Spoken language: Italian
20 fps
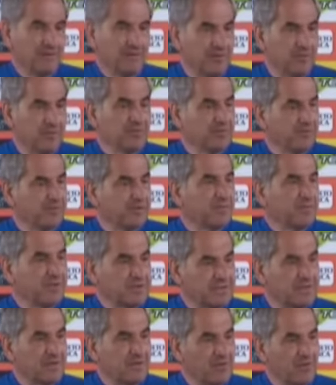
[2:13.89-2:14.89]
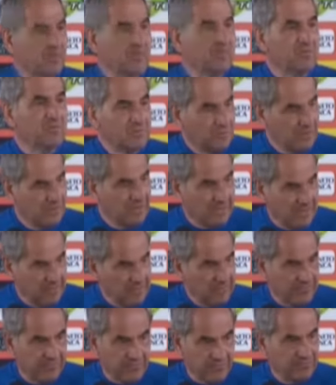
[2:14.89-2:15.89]
come dovremmo essere comunque in
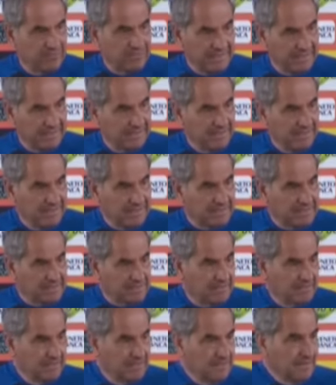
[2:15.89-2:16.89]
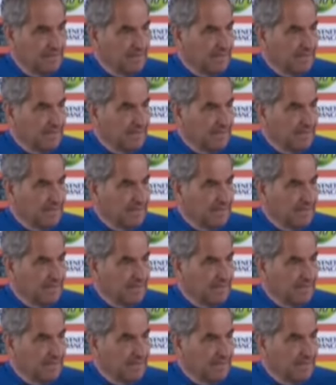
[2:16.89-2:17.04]
grado di affrontare il Lecce.